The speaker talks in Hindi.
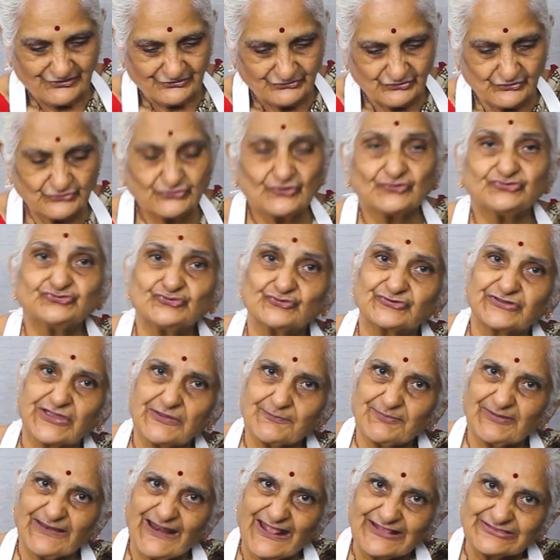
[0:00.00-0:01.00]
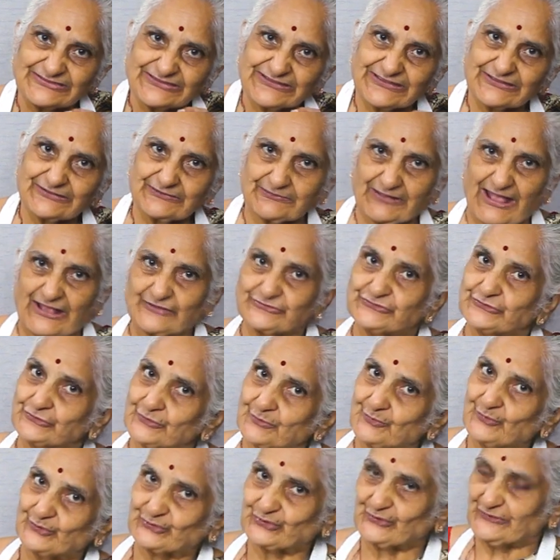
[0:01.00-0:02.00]
तो जो चुटकी भर आजी आजीनो
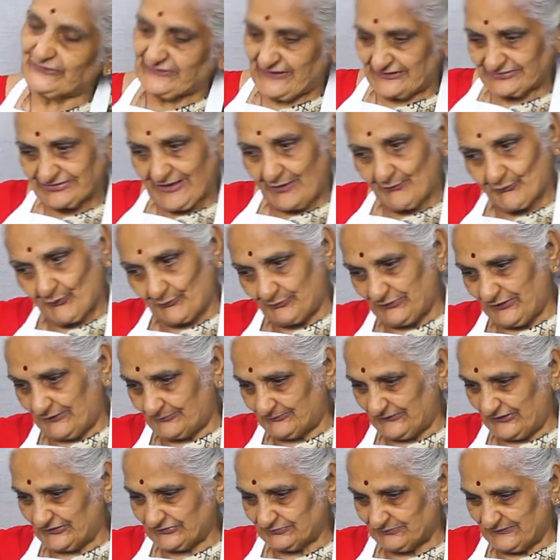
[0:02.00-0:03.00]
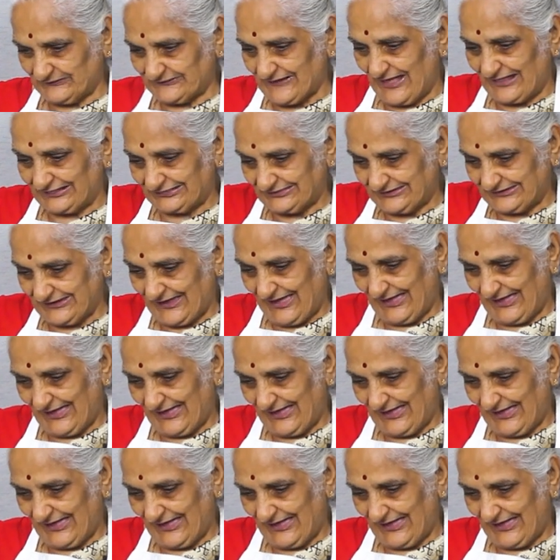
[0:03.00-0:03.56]
मोटो लिया था वो भी हमने इसमें डाल दिया